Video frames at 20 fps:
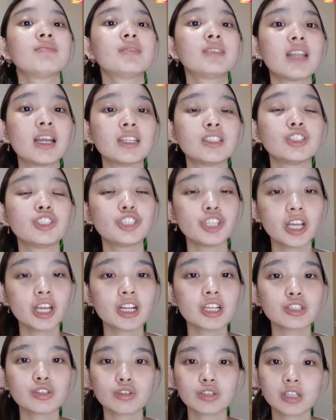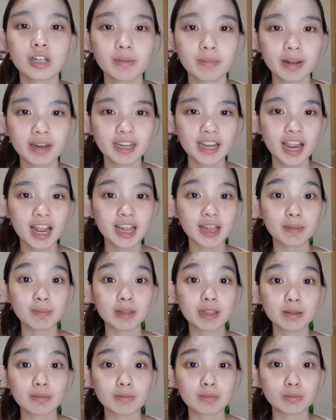dan share ke sosial media yang
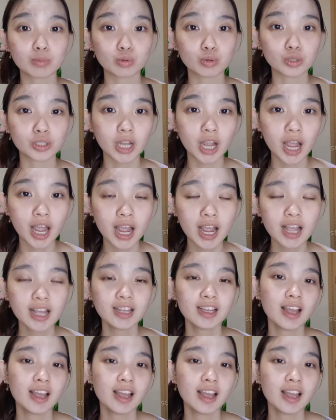teman-teman punya.